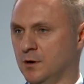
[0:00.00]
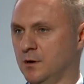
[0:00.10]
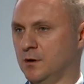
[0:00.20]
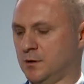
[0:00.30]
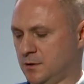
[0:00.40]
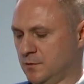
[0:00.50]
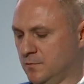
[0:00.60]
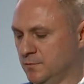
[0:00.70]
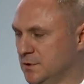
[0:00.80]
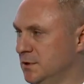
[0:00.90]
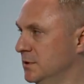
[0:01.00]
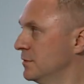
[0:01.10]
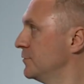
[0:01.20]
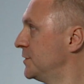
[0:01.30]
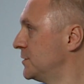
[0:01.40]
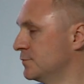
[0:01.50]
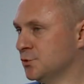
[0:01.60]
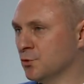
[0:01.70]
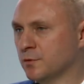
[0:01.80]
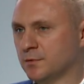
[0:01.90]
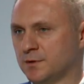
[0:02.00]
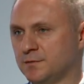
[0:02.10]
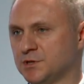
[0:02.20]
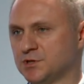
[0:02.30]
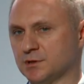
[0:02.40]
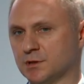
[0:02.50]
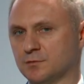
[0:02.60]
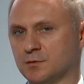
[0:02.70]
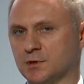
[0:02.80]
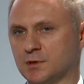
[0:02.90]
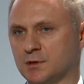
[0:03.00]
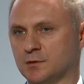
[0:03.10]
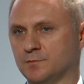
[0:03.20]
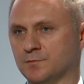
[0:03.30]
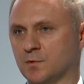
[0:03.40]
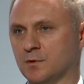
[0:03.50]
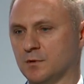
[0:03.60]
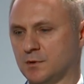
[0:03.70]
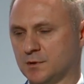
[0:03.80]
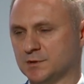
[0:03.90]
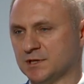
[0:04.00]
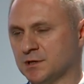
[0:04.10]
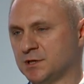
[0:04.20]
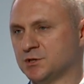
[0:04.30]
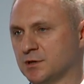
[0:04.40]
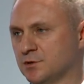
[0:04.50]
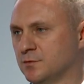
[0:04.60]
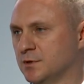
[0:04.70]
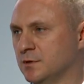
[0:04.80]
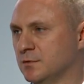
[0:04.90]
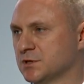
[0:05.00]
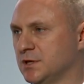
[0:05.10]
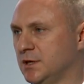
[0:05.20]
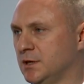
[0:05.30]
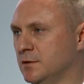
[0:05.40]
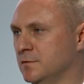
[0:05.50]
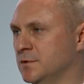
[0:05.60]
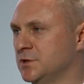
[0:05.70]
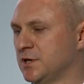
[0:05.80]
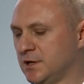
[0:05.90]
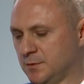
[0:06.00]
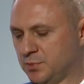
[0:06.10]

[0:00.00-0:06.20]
А, вот, вот эти вот новые вещи, которые, э, задачи, которые не вошли в начальный